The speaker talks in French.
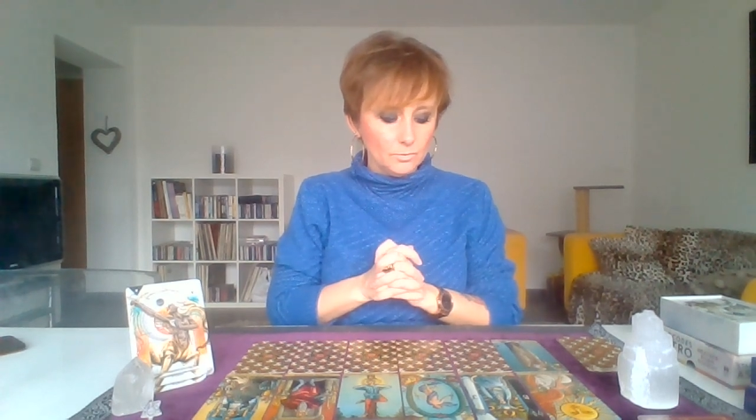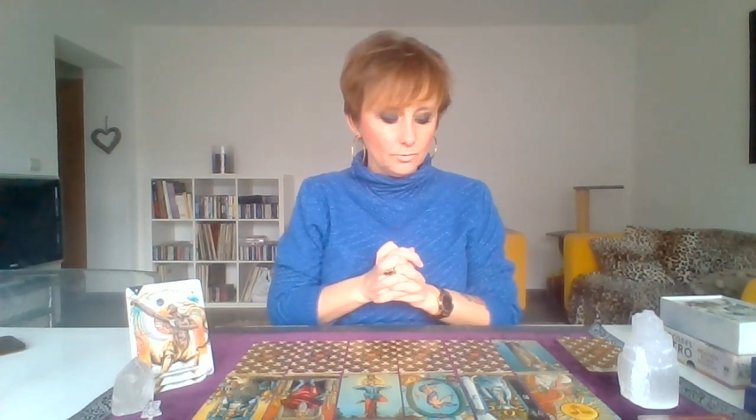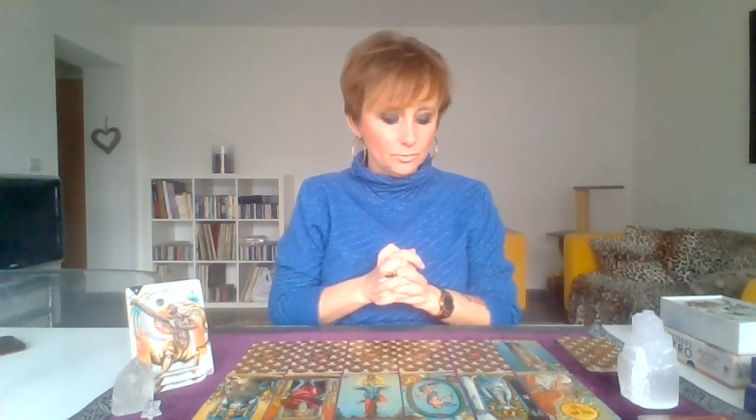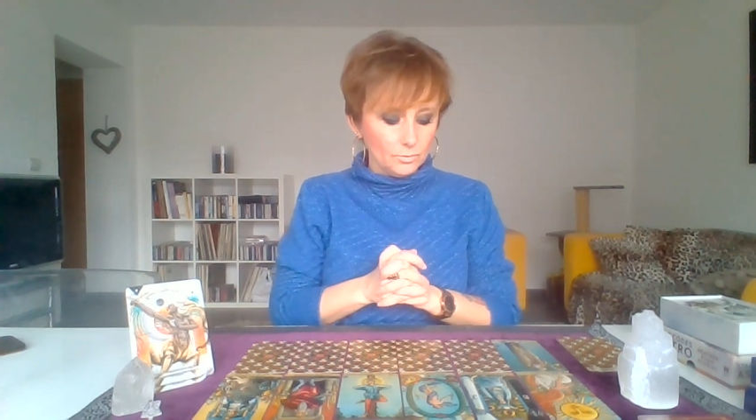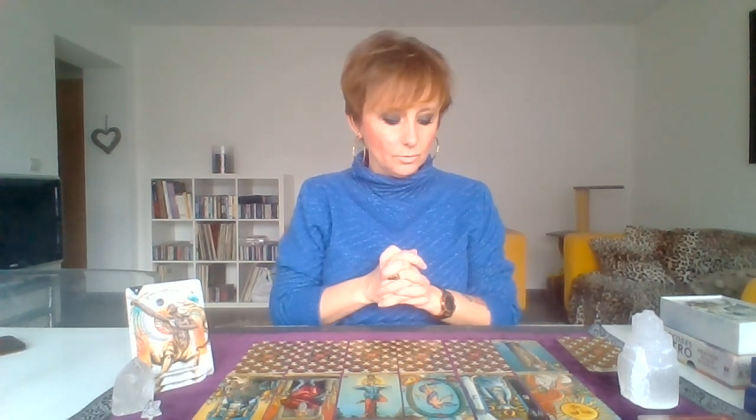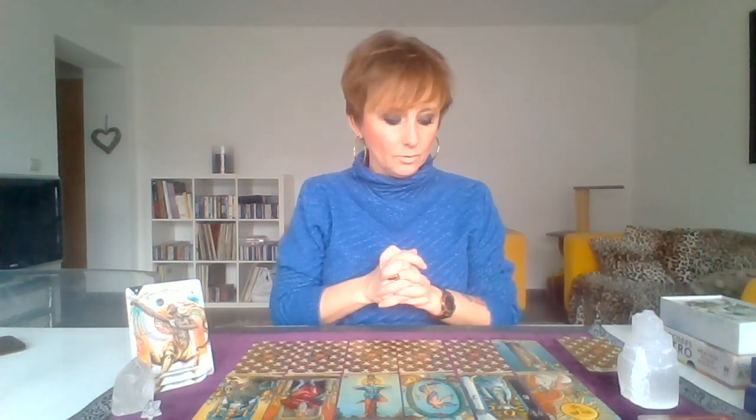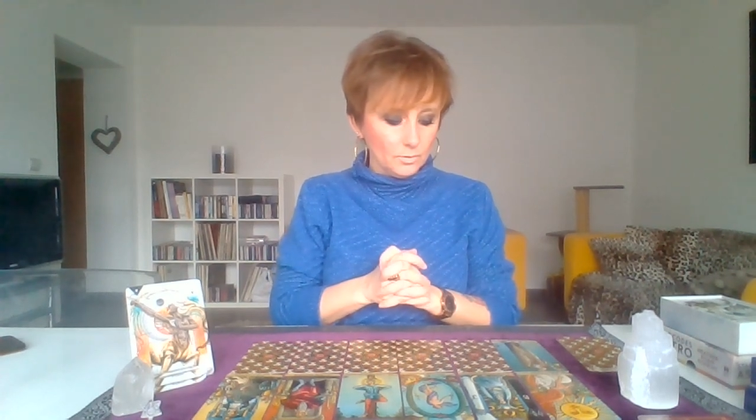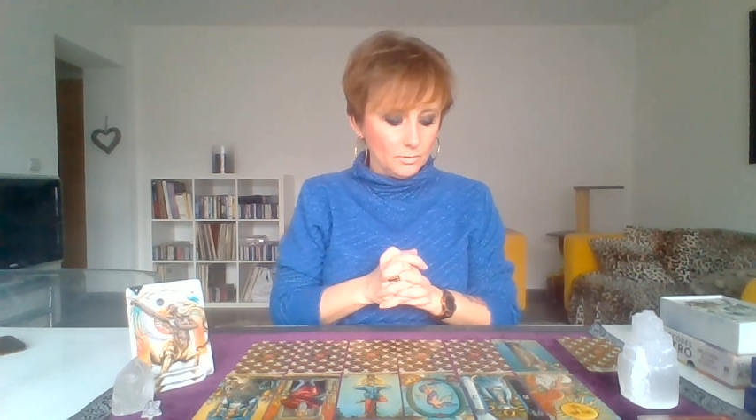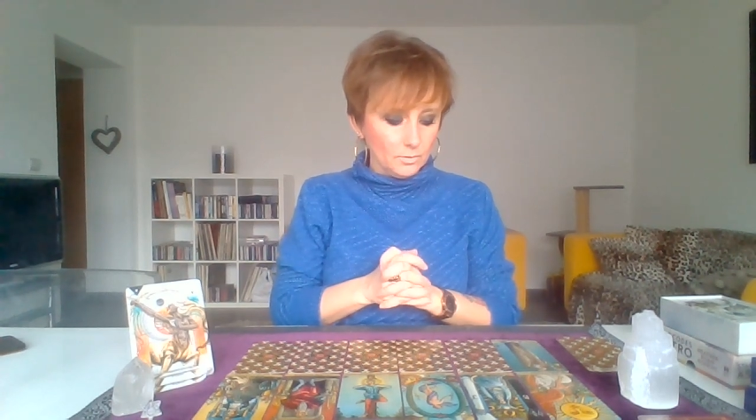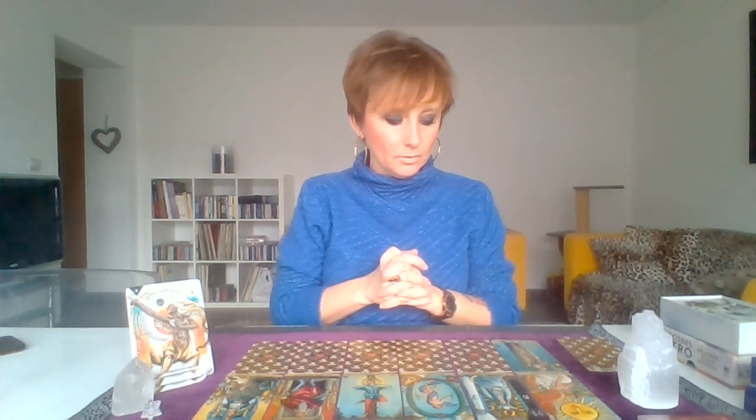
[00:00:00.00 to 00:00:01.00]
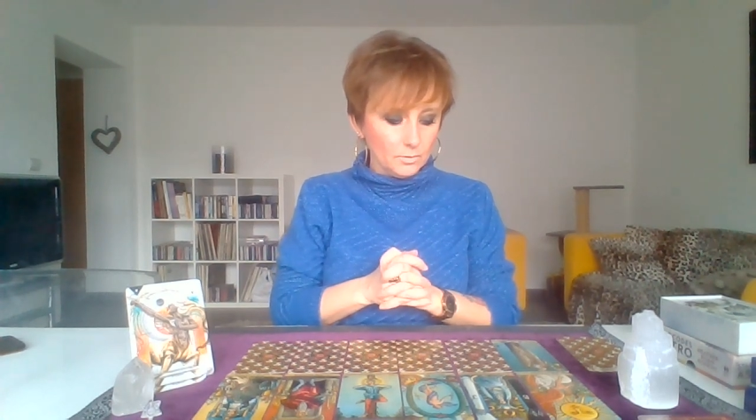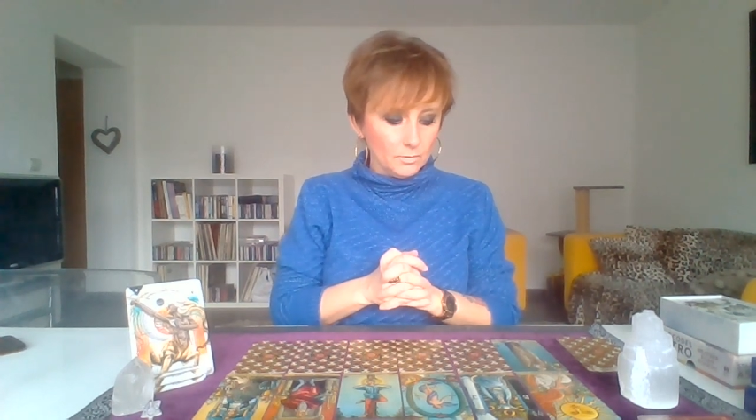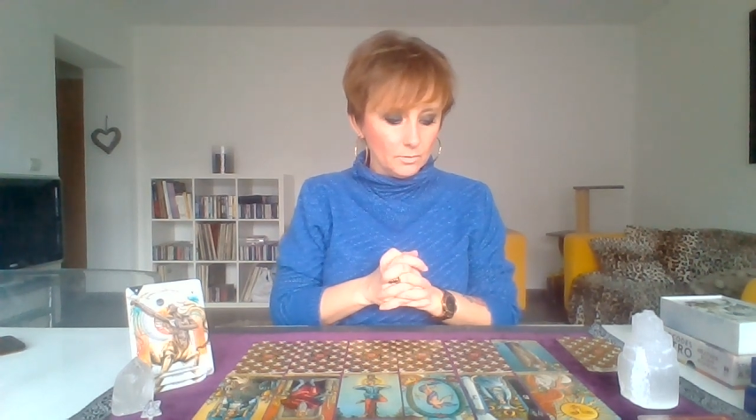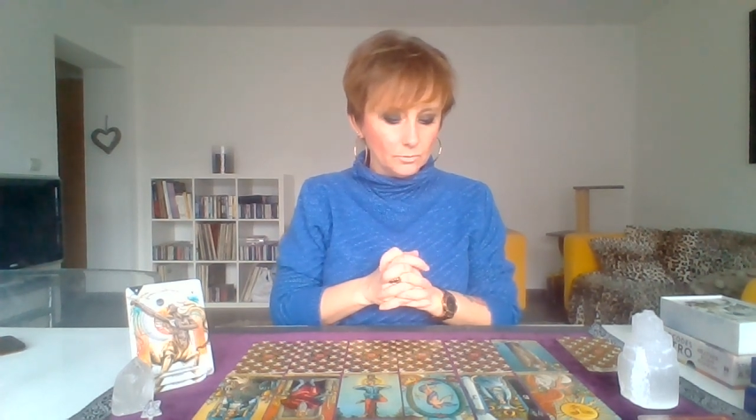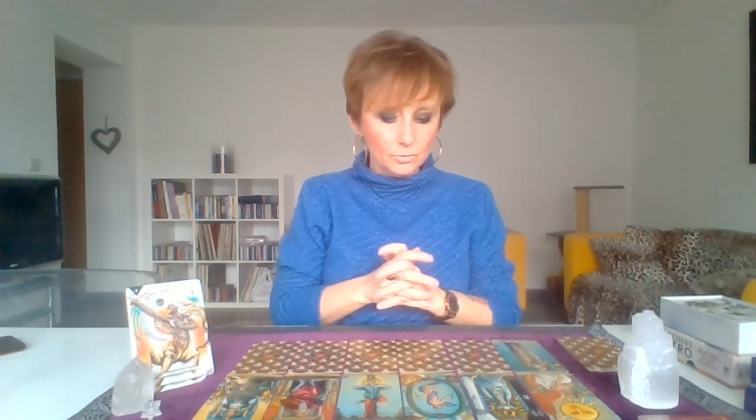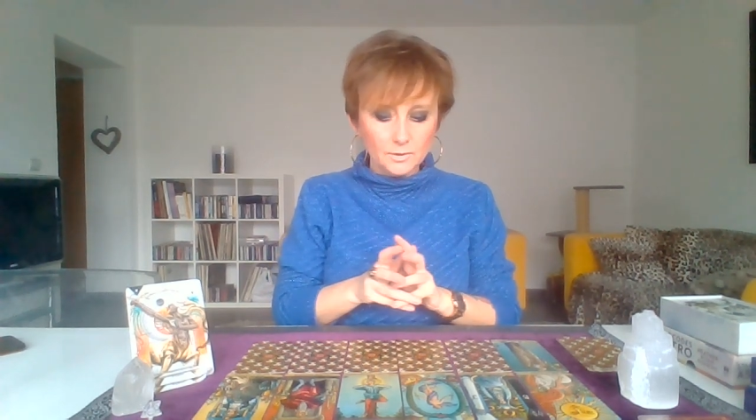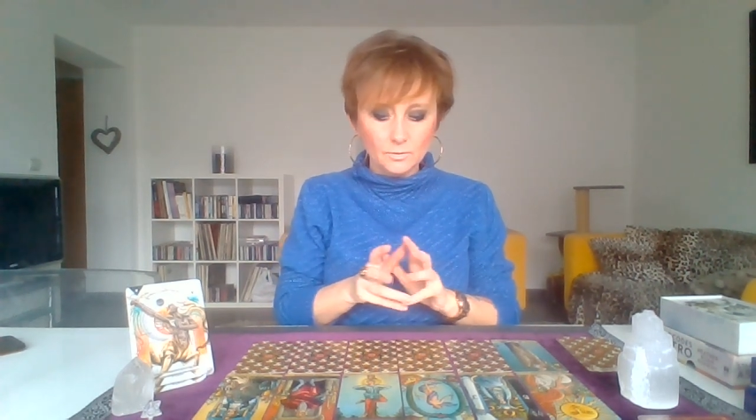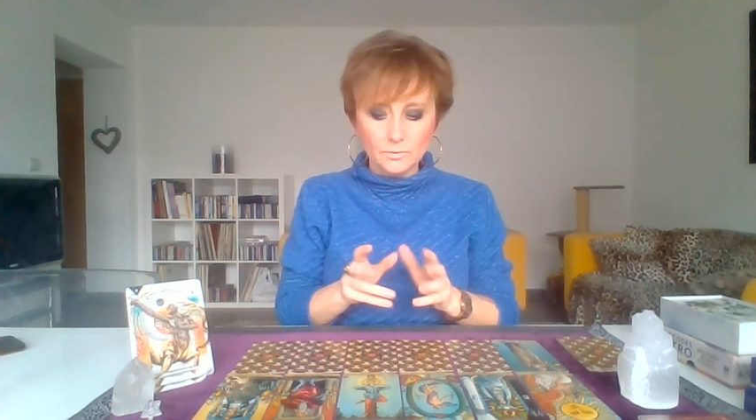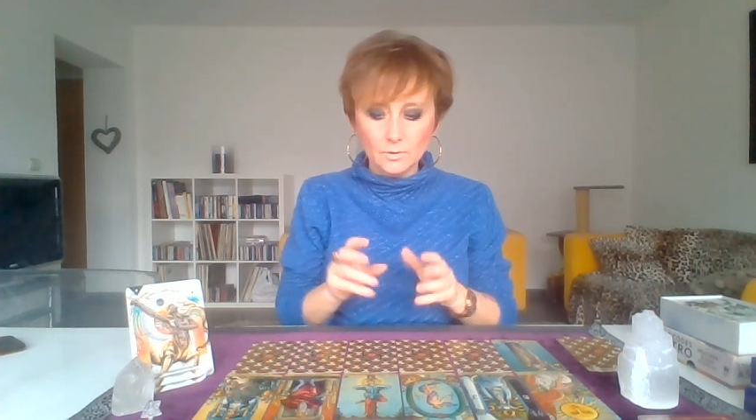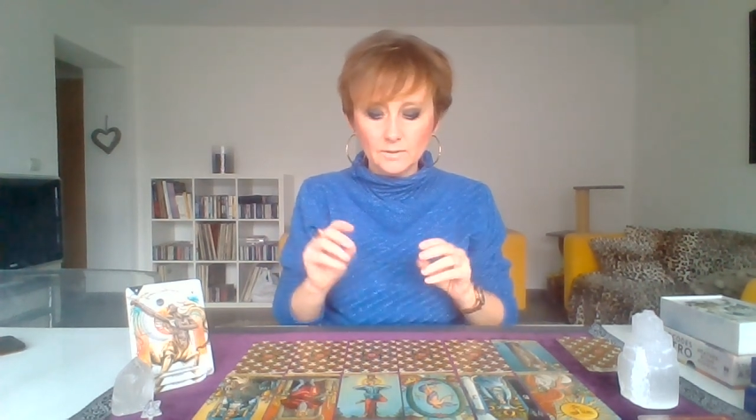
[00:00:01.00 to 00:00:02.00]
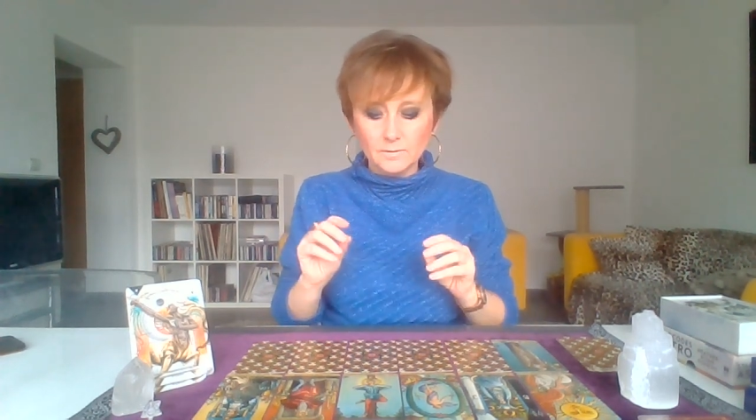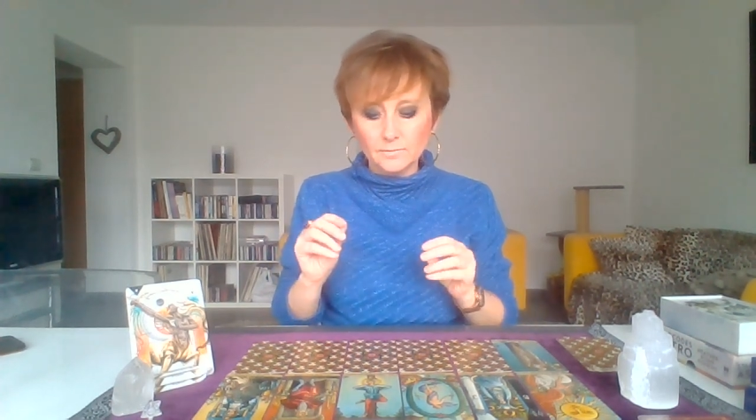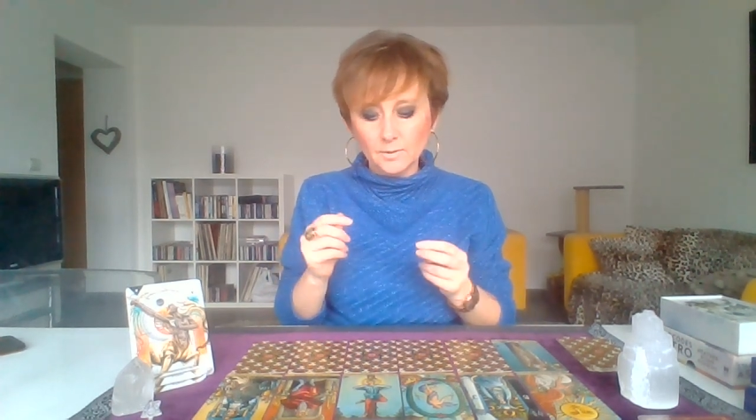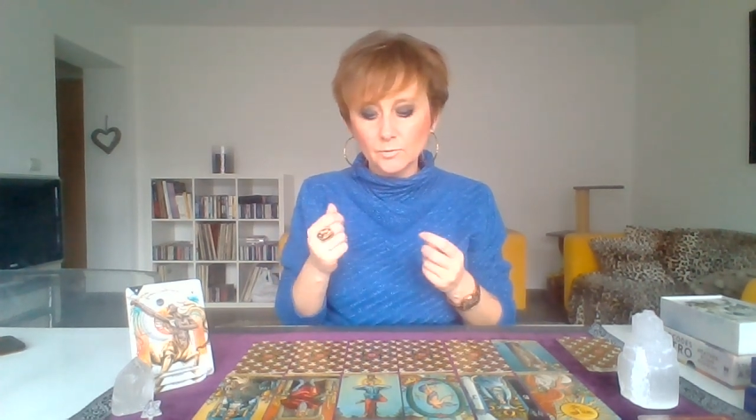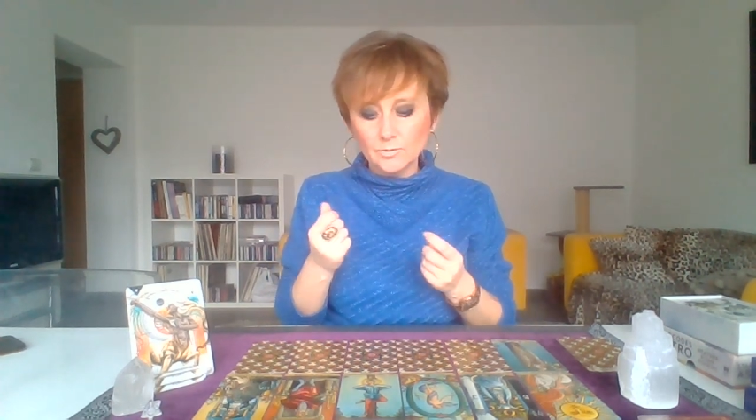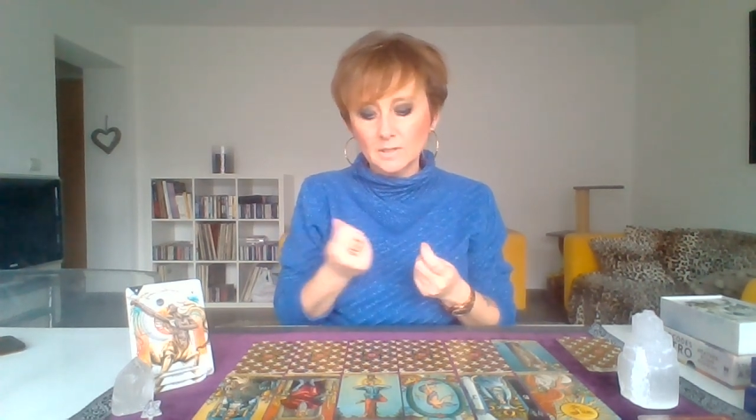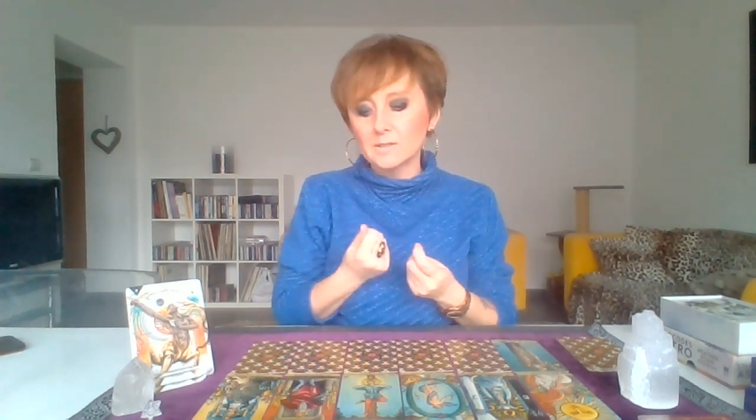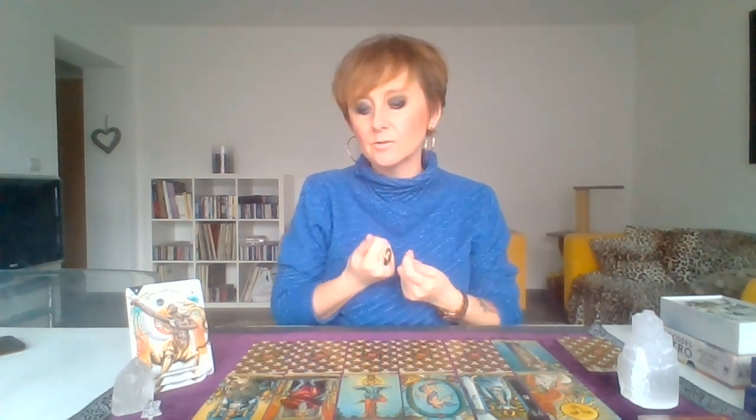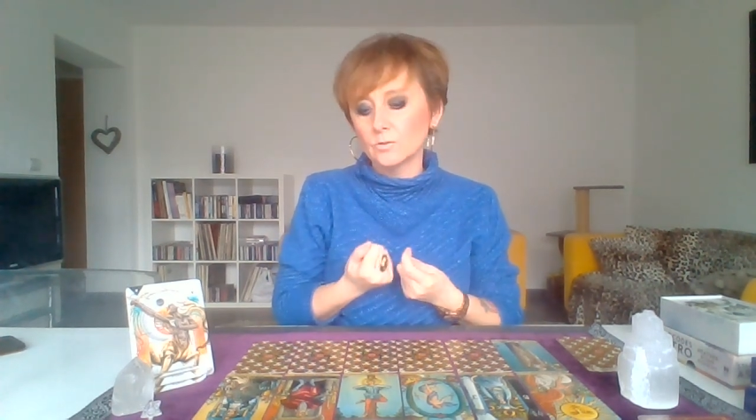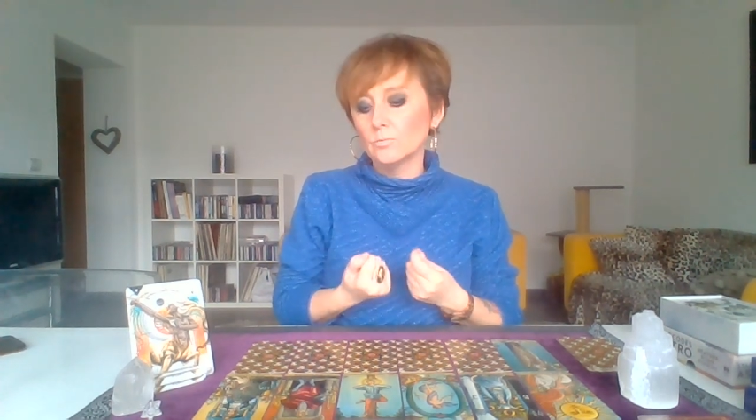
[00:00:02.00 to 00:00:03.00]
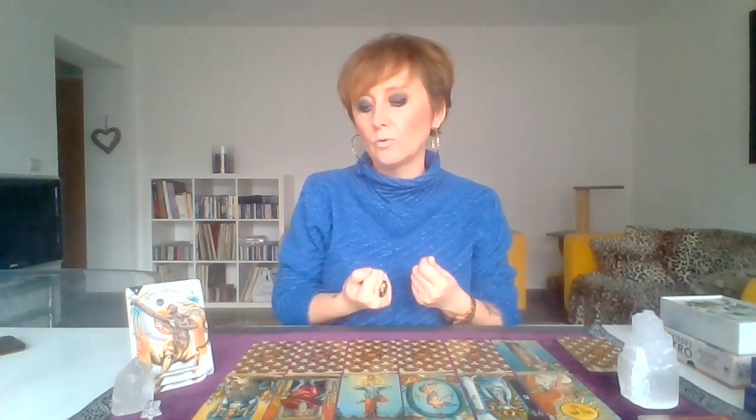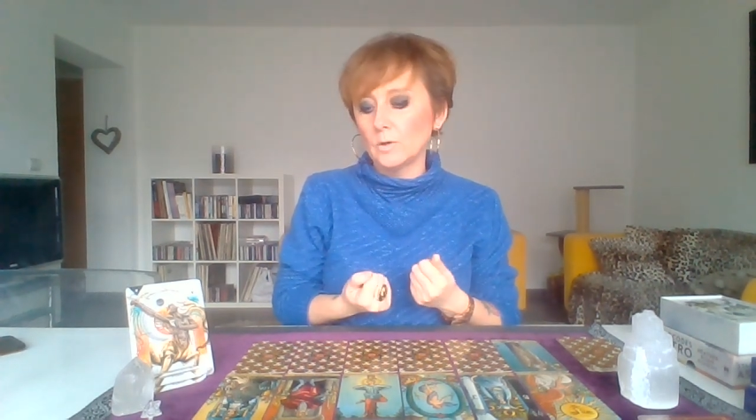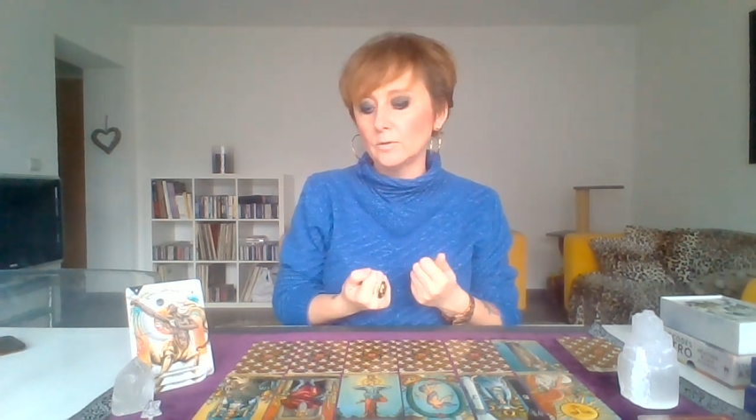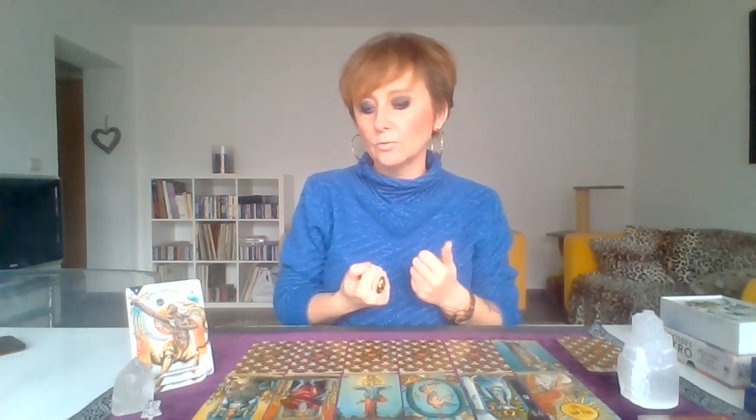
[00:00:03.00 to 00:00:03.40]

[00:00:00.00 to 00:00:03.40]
sur, euh, en tout cas, il y aura vraiment des questionnements hein,